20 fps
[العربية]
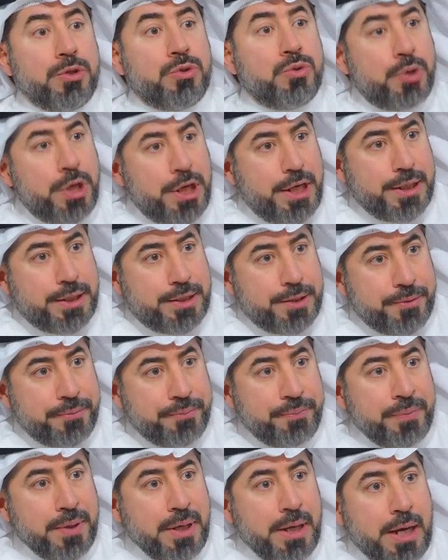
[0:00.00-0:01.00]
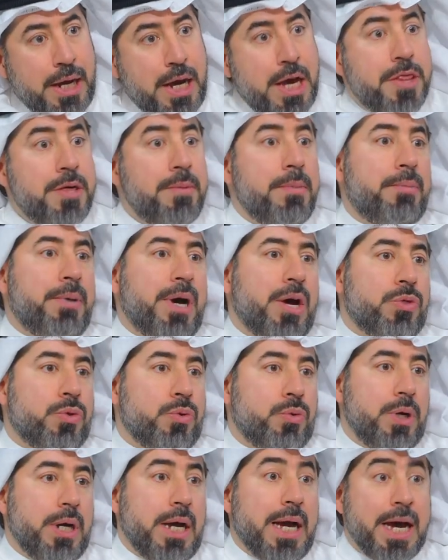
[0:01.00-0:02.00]
تريد هذا
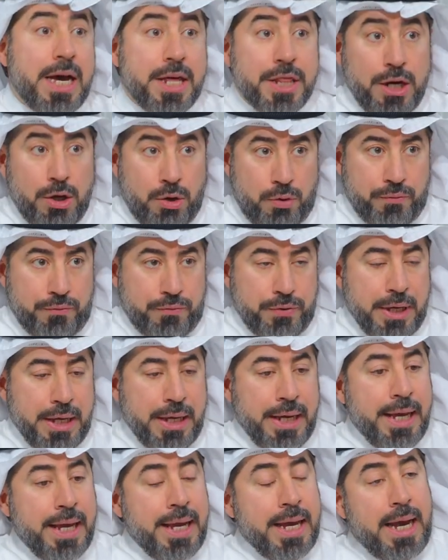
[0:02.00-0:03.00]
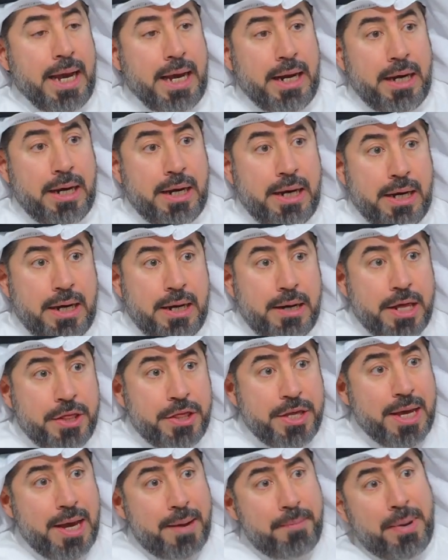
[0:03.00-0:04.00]
مبعثه هذا العنف
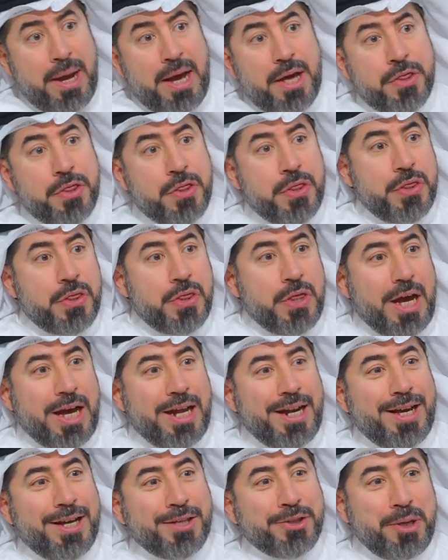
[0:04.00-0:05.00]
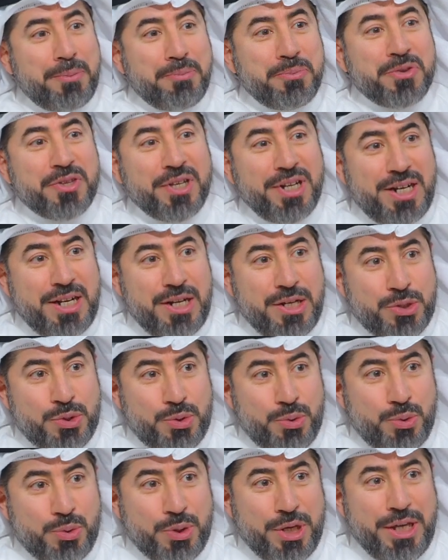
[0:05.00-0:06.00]
الذي يبعث على ضبط
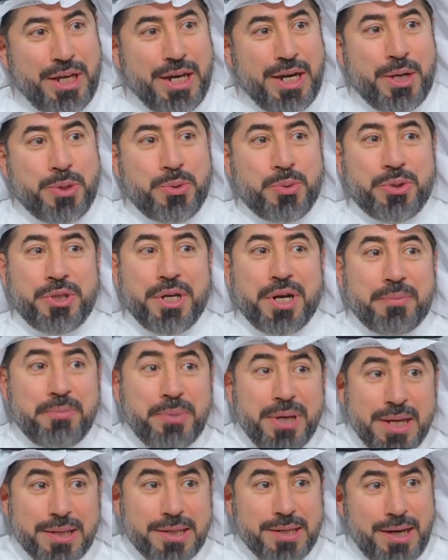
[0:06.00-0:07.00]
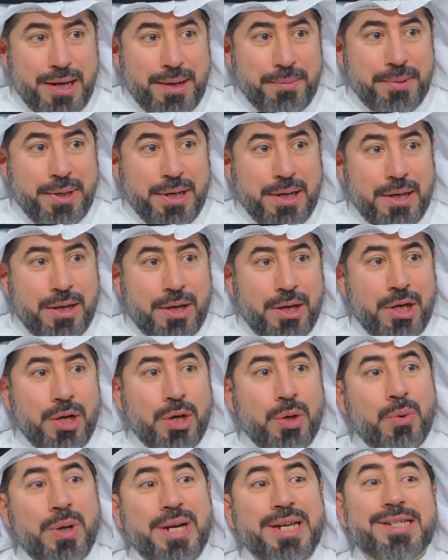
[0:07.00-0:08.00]
السلوكيات وتربية الأبناء
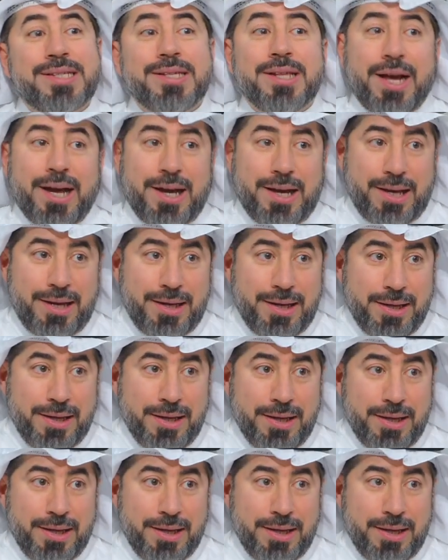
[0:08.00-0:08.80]
هو الإصلاح